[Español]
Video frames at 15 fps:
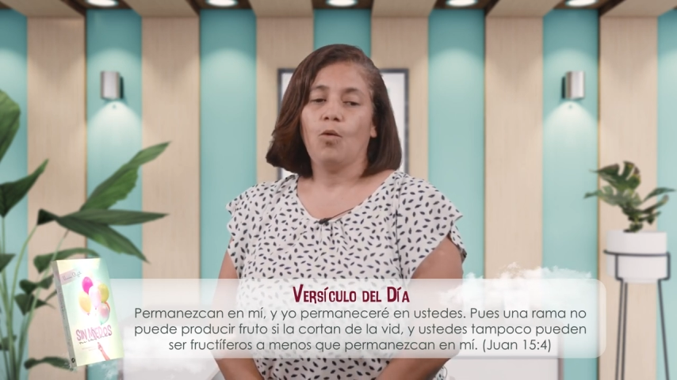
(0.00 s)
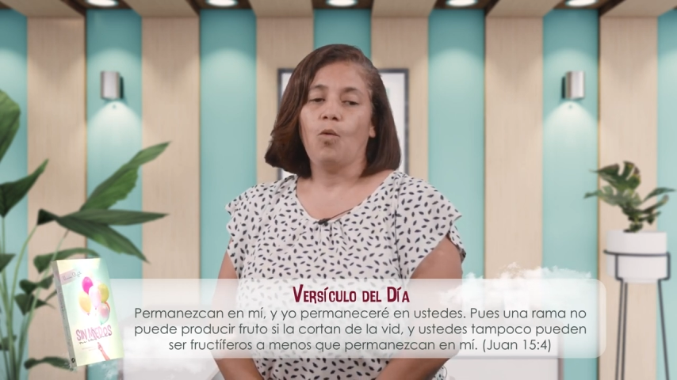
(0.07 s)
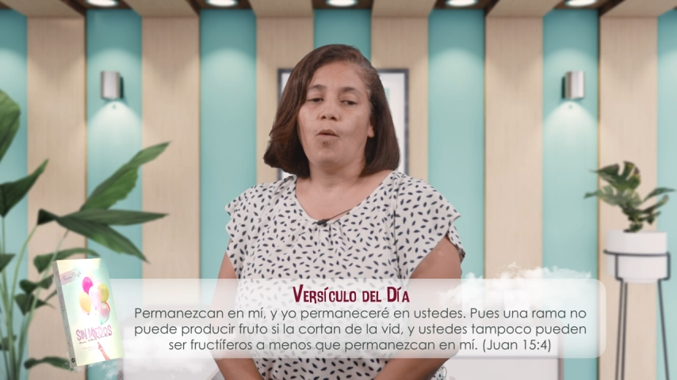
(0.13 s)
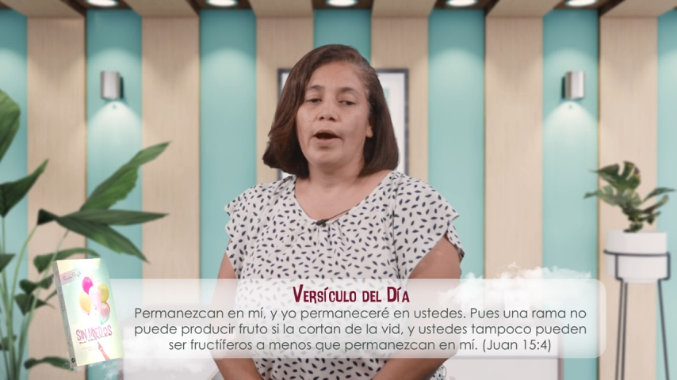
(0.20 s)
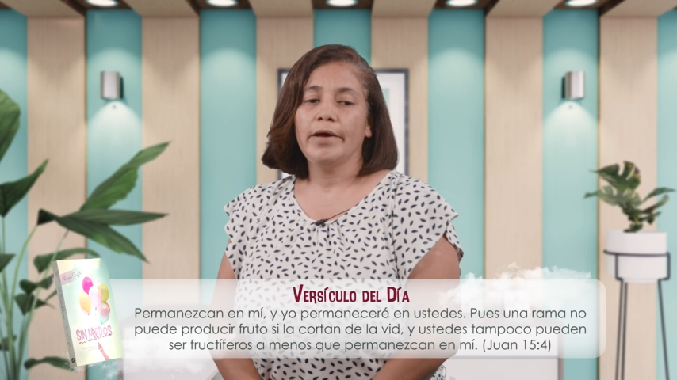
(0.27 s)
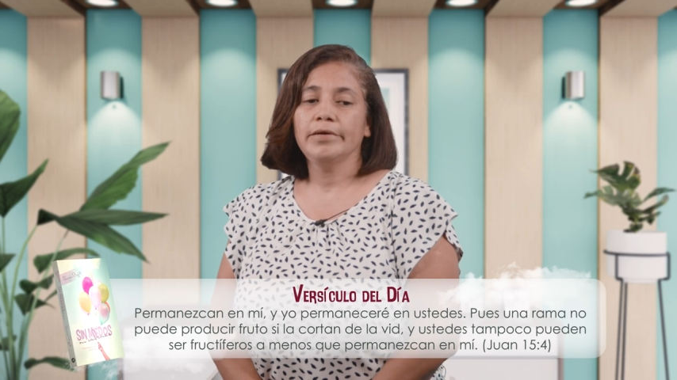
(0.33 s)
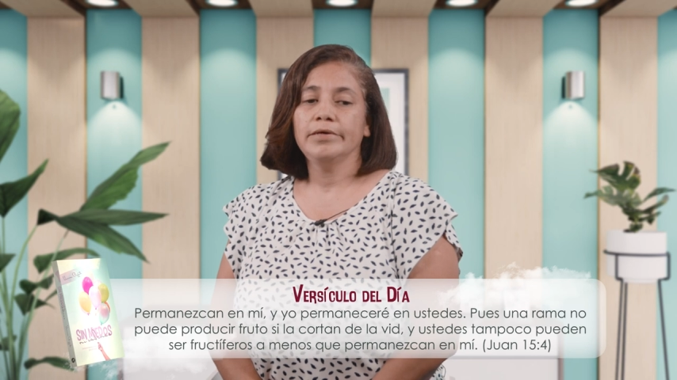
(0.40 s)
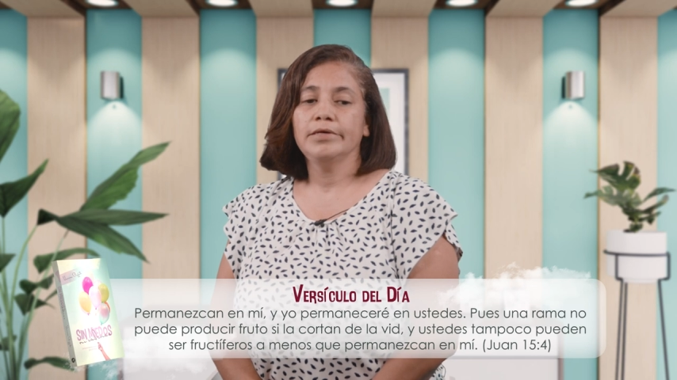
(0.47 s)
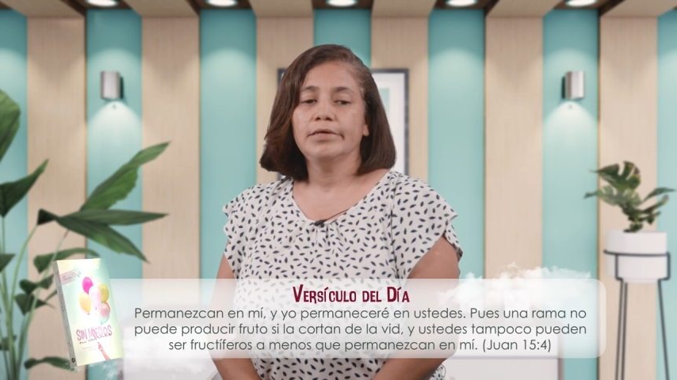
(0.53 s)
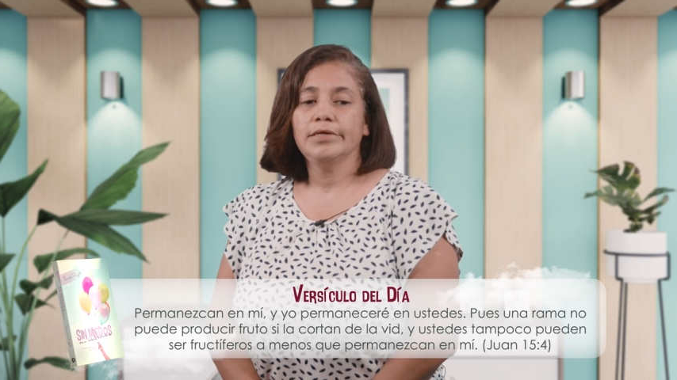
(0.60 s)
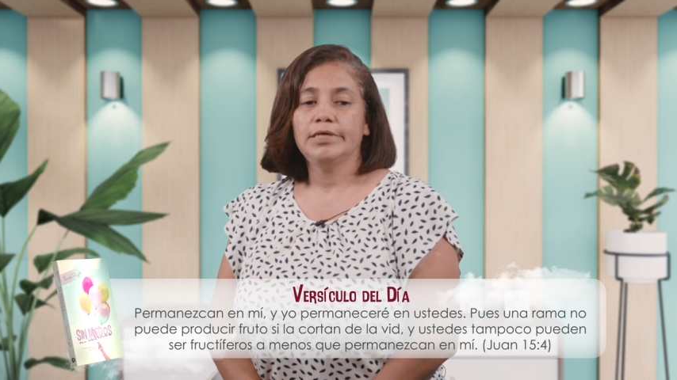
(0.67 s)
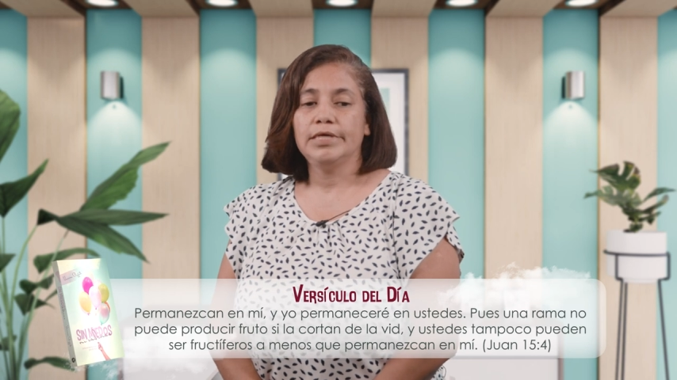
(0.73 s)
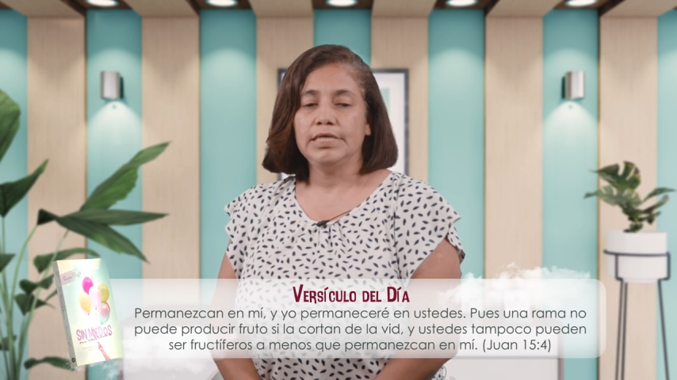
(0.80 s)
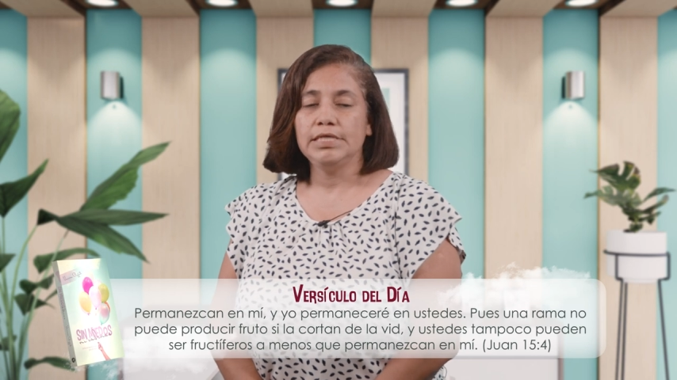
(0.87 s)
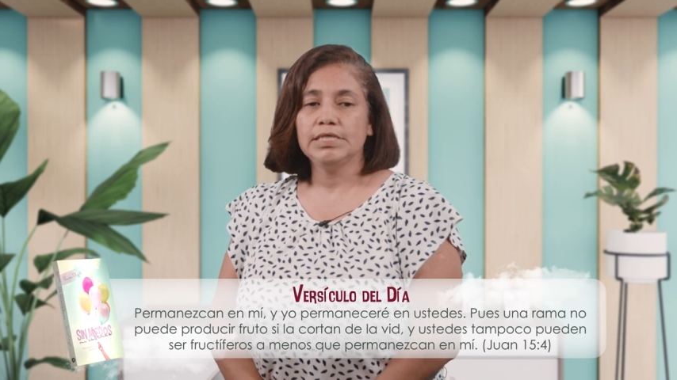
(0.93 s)
Juan
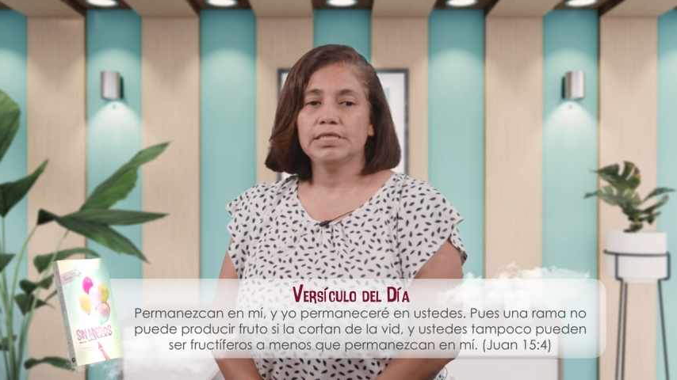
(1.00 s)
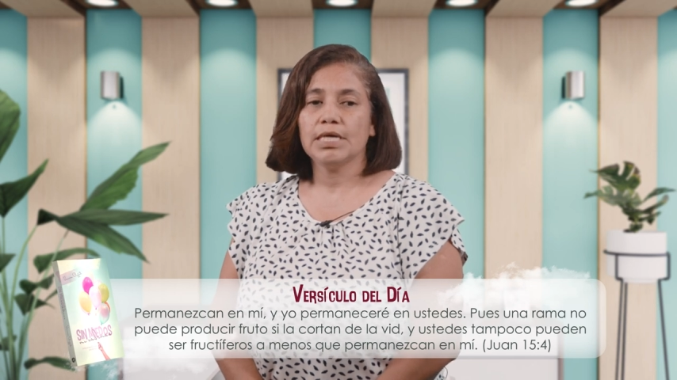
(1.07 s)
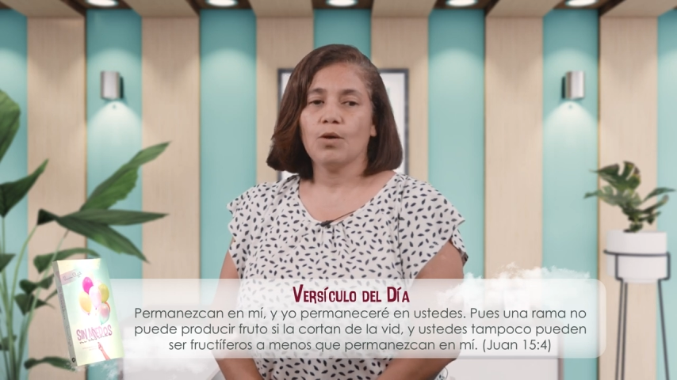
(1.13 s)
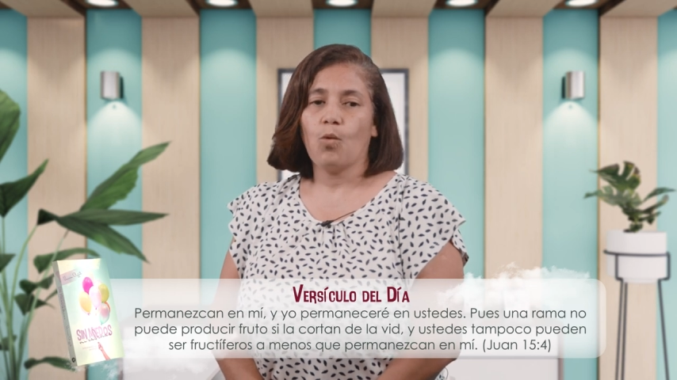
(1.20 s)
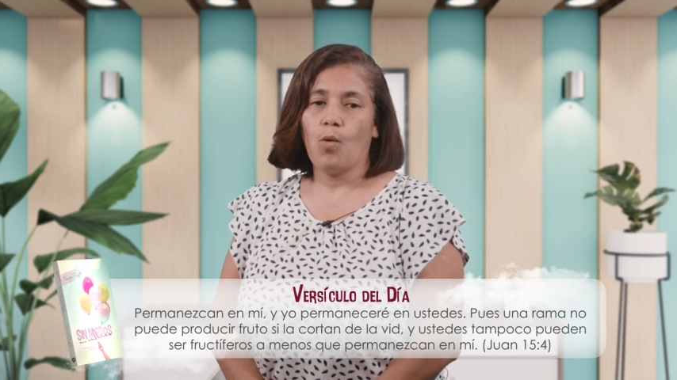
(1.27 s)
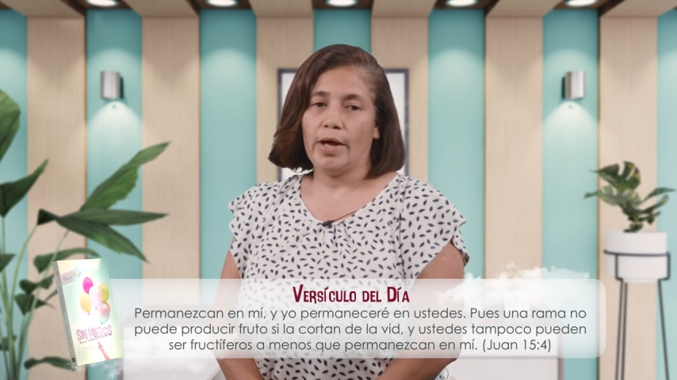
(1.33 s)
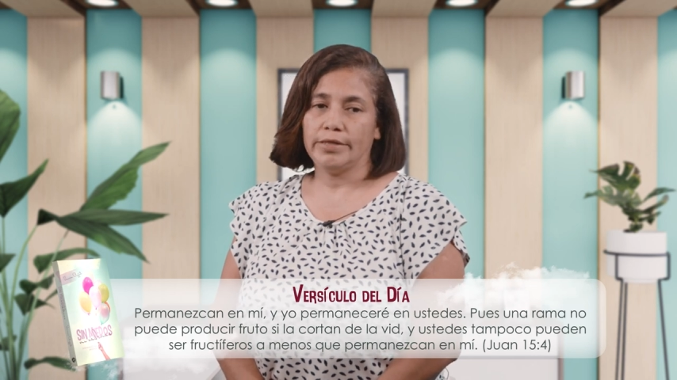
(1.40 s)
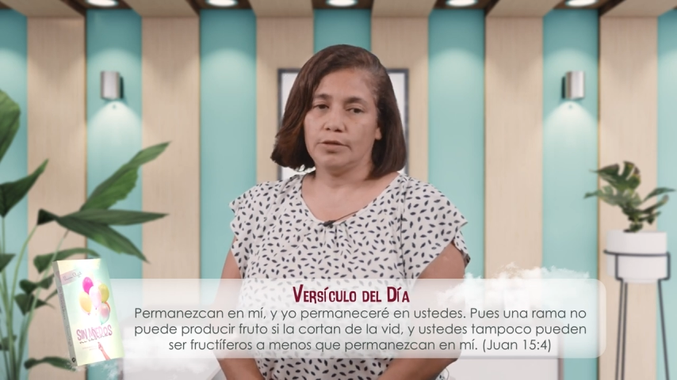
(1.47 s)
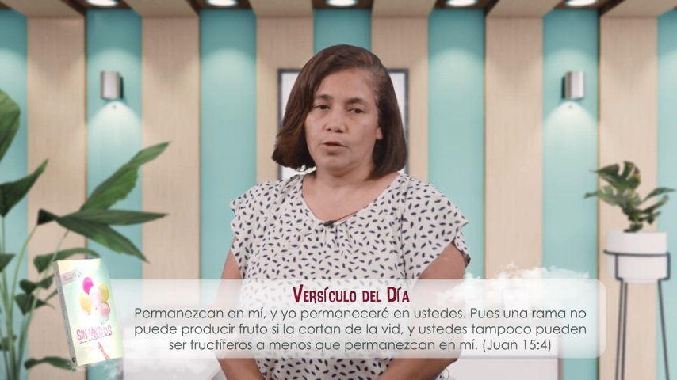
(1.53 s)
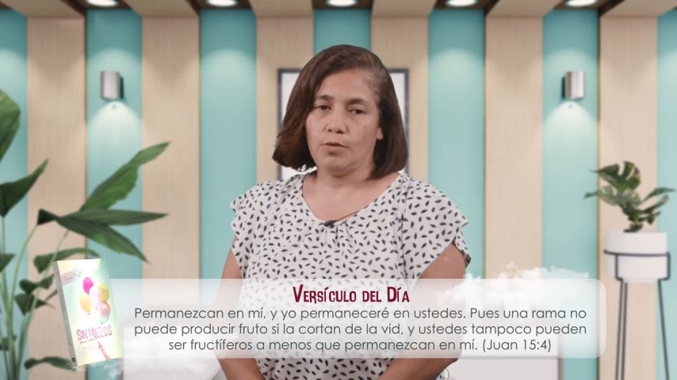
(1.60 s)
15:4.